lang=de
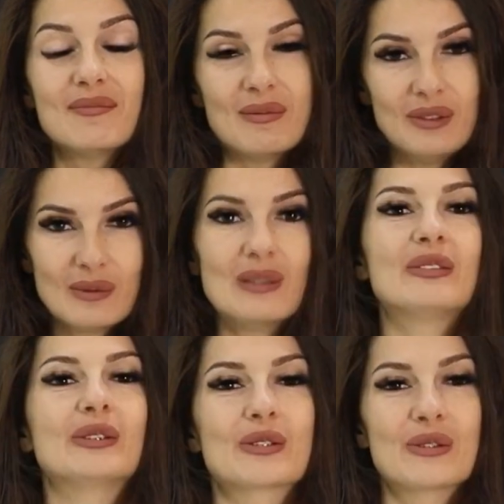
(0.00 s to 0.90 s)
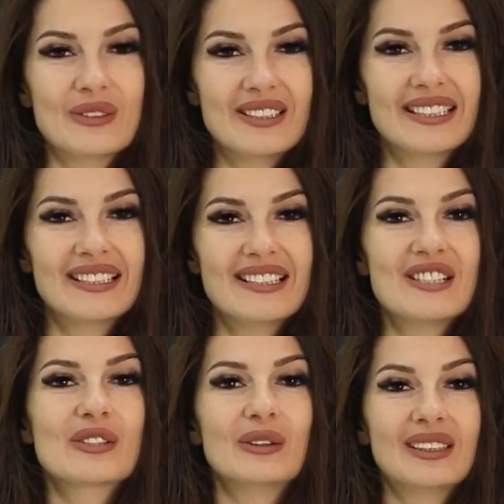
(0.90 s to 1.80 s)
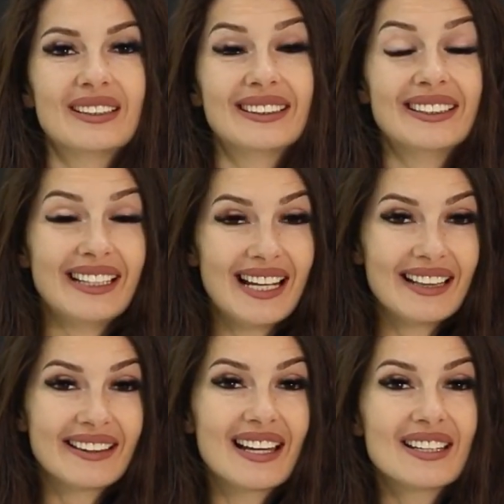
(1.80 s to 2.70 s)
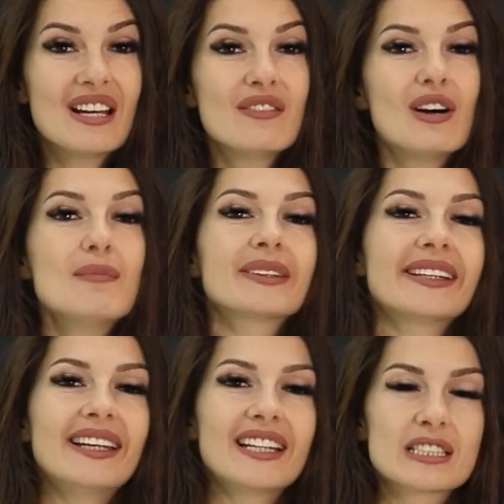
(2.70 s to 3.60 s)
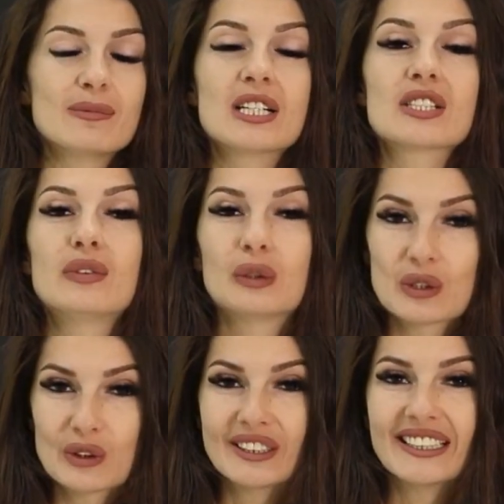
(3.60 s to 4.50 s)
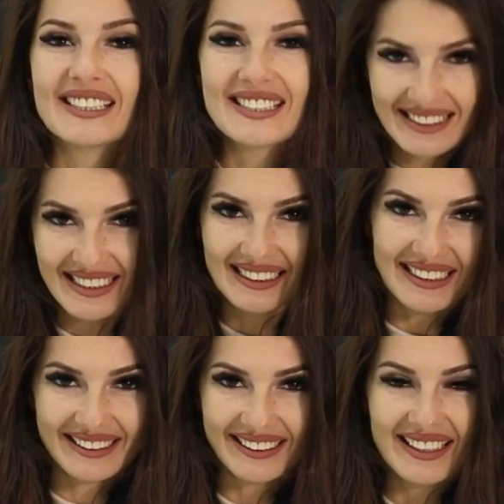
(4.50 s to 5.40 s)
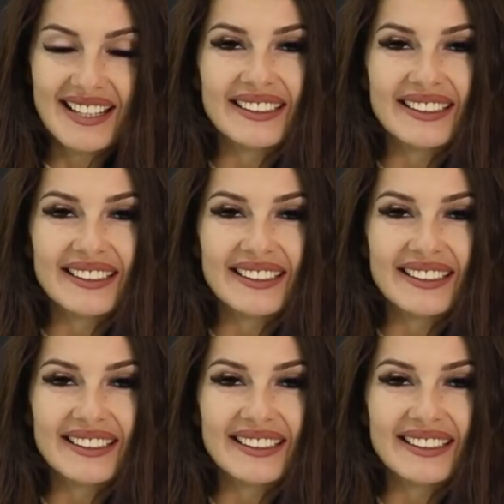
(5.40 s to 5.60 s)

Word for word: Beim Newborn-Fotoshooting schon den Eltern vom keksmash fotoshooting erzählen.